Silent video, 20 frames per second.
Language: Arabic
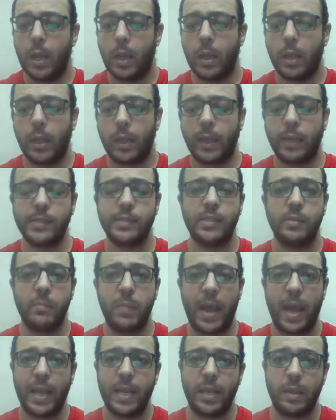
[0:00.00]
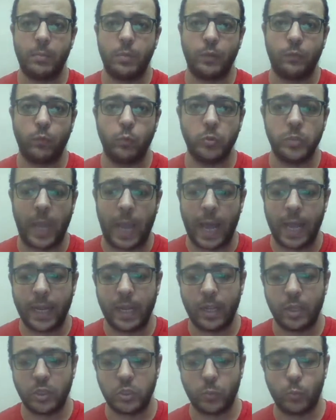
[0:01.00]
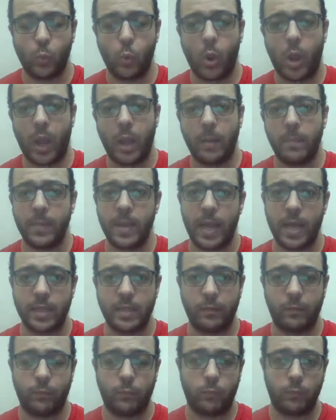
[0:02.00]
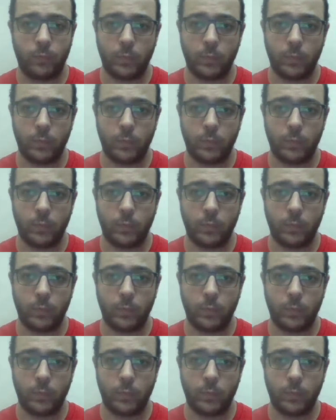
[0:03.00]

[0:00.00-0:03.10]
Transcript: آه، غزل المحلة بيفوز على سموحة بهدف